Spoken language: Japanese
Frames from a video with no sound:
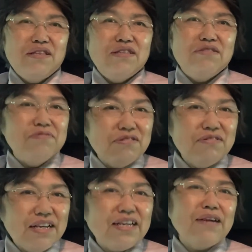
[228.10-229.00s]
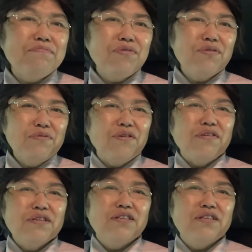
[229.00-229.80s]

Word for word: 自分のね願望を